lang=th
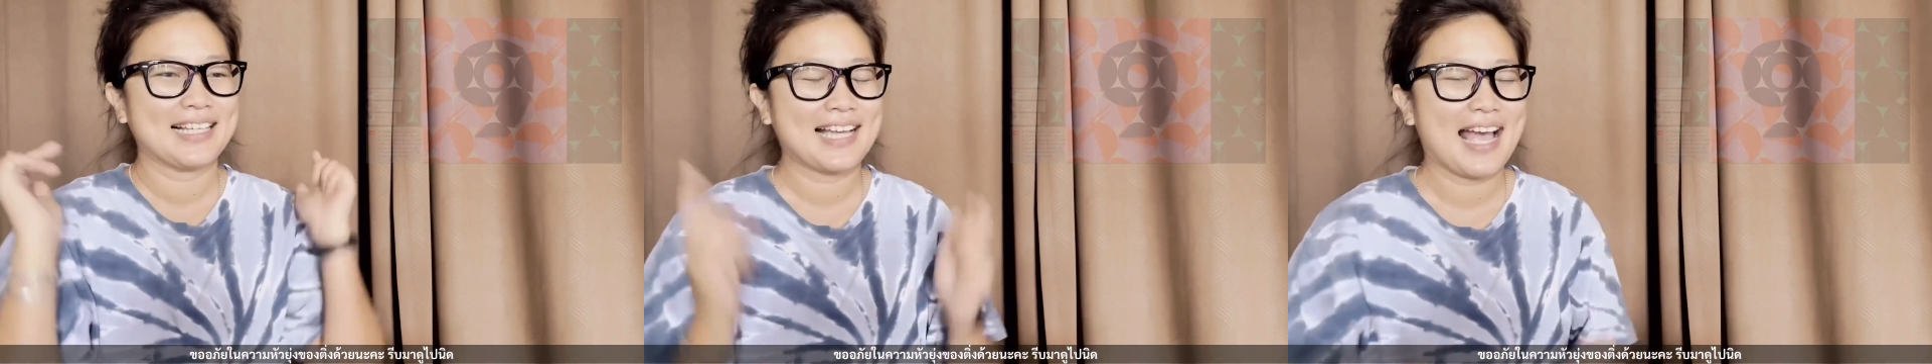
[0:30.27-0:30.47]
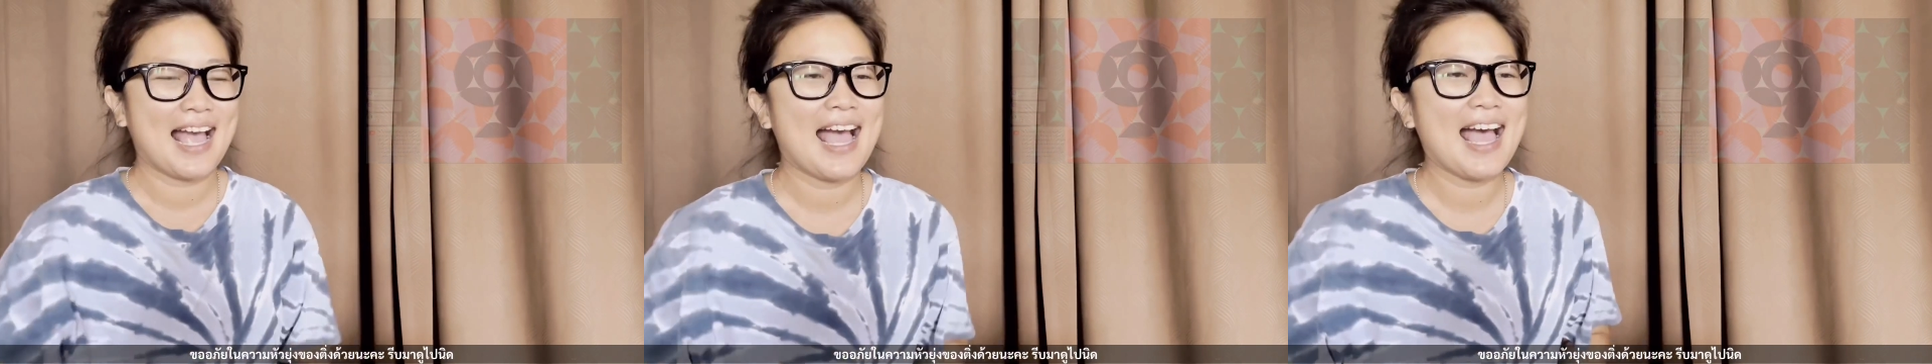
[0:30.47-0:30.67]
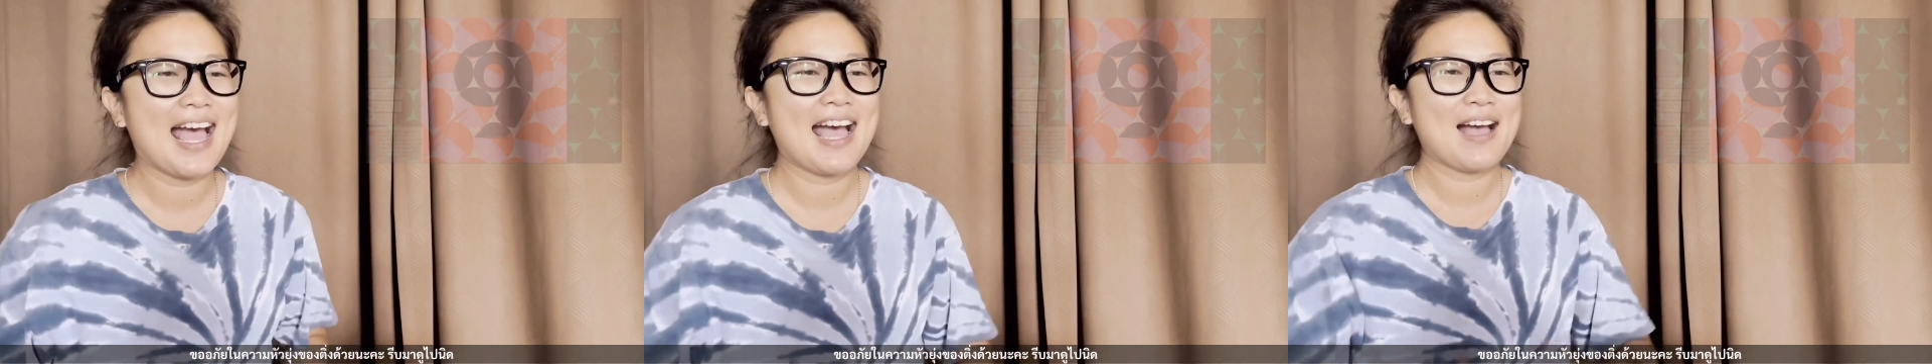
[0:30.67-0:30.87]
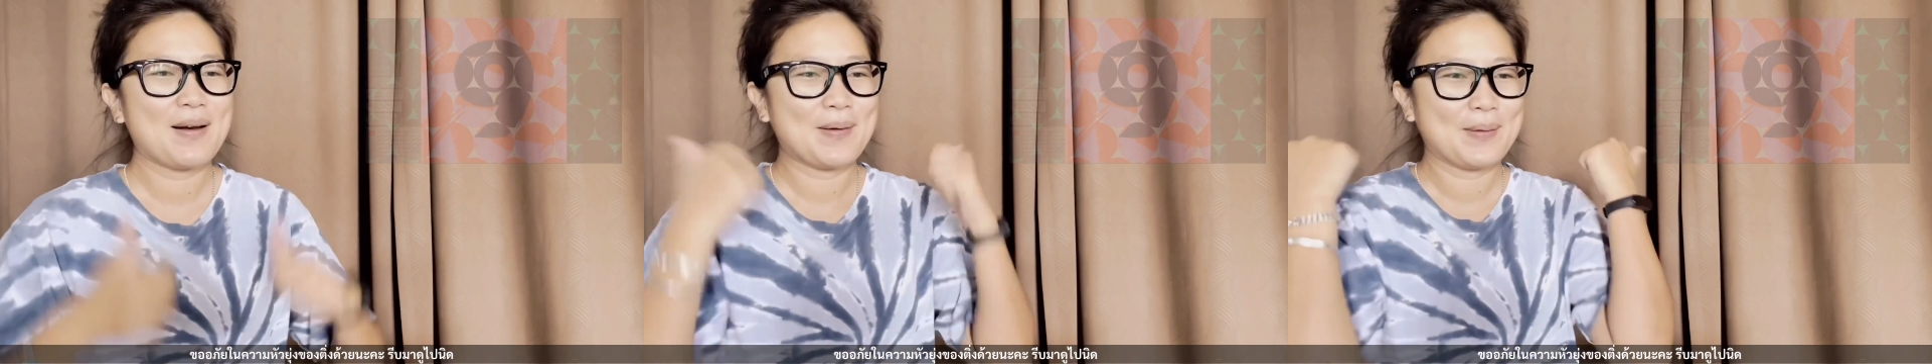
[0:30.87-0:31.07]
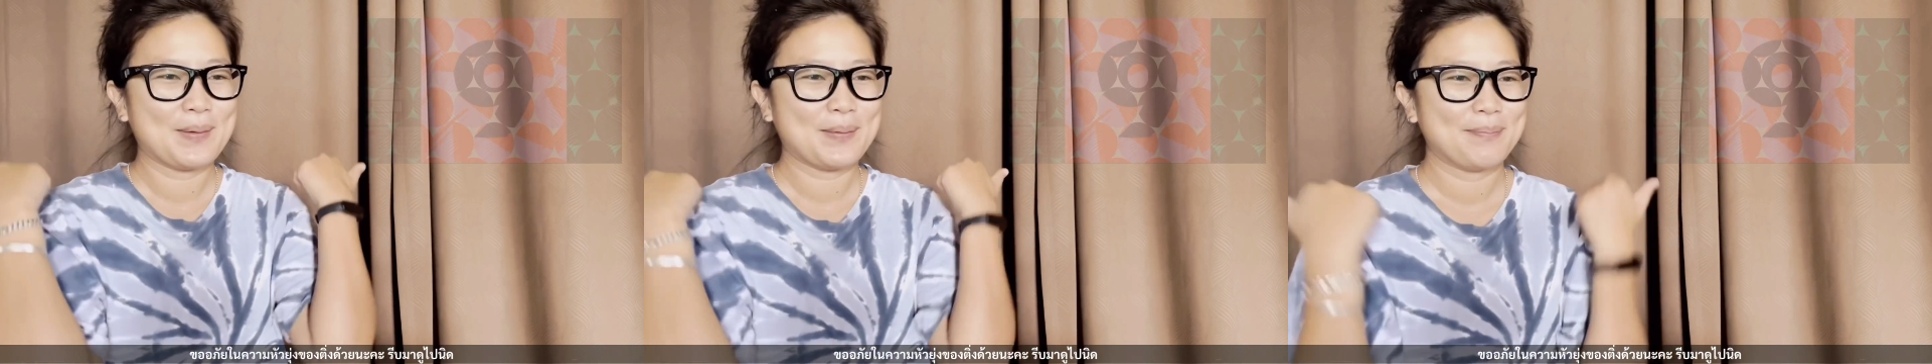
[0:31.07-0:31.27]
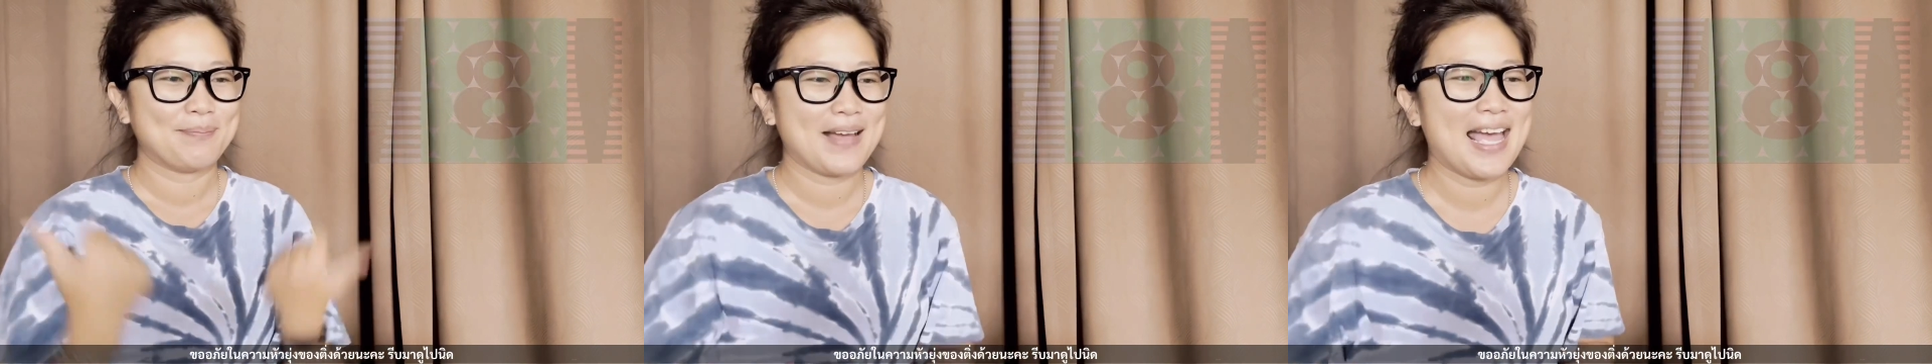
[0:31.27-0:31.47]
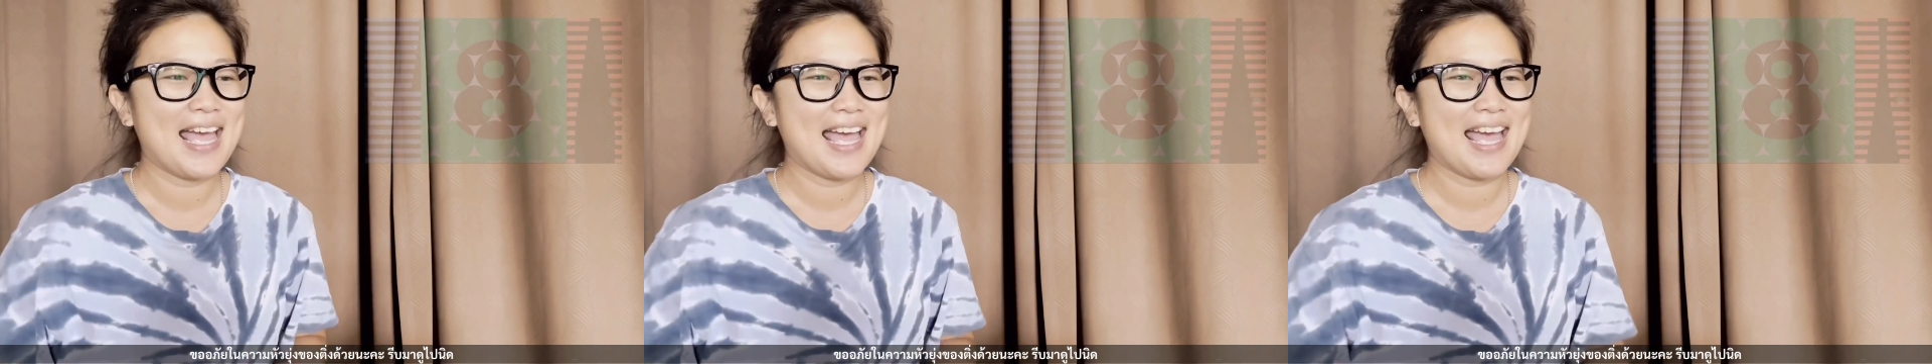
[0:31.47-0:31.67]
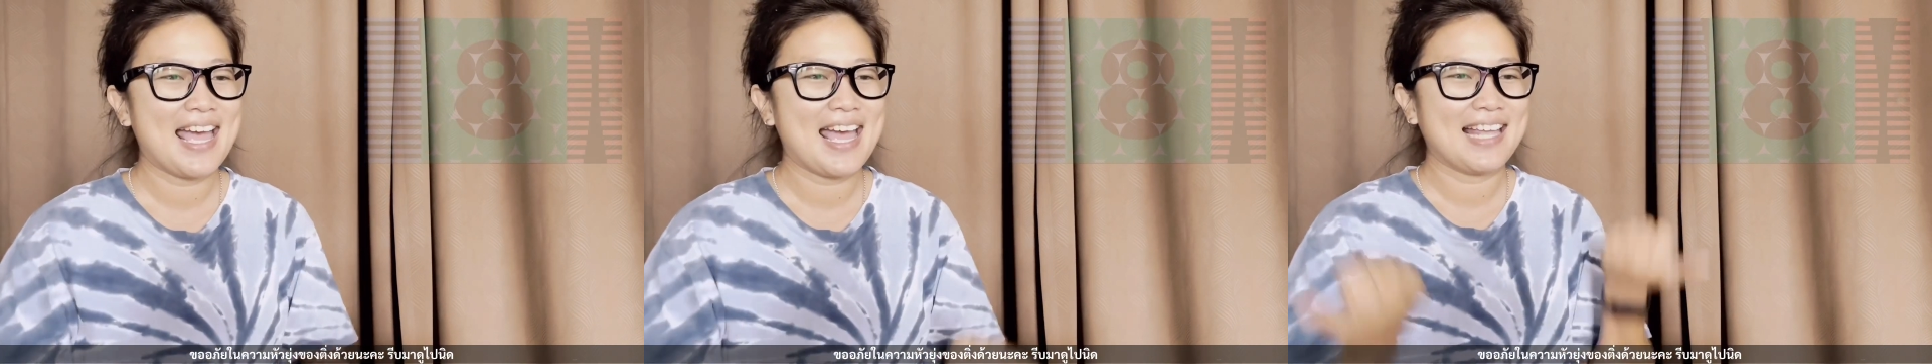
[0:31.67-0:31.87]
เก้า แป
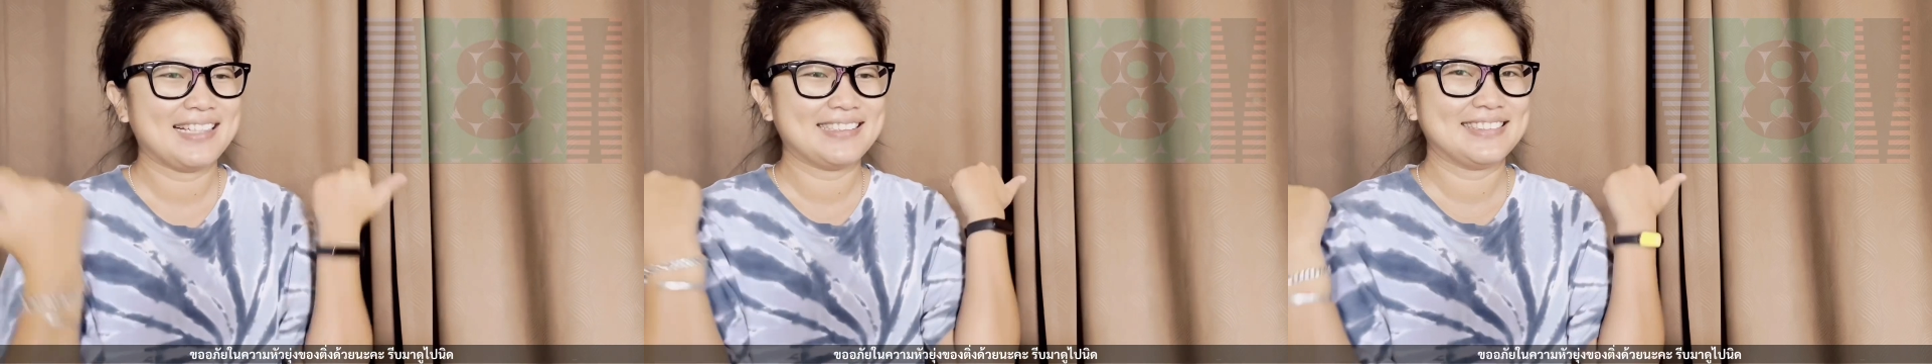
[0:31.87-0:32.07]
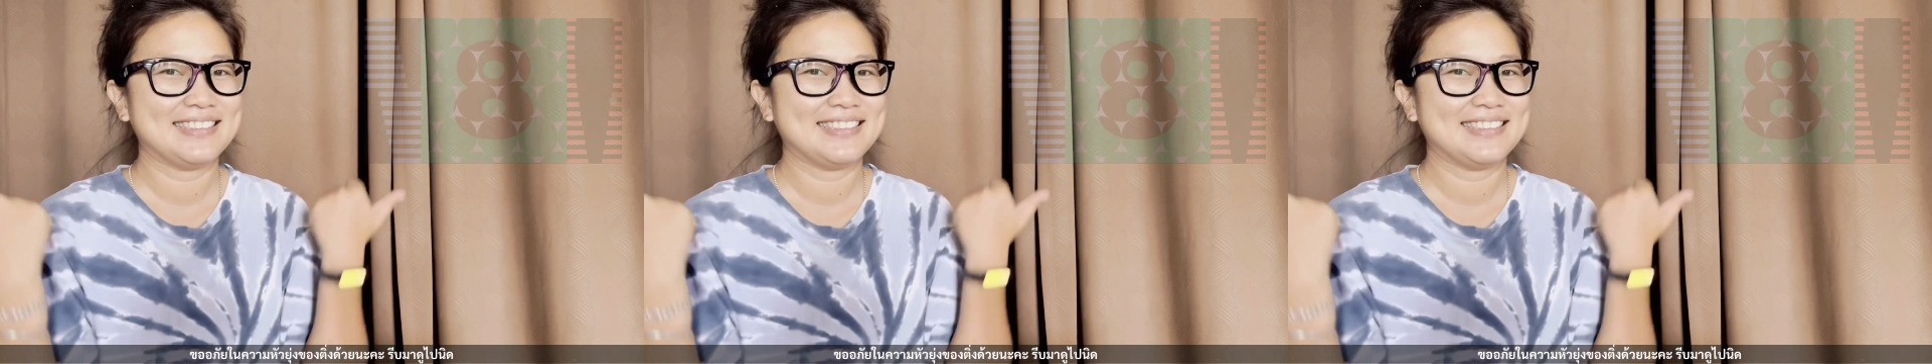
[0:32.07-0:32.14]
ด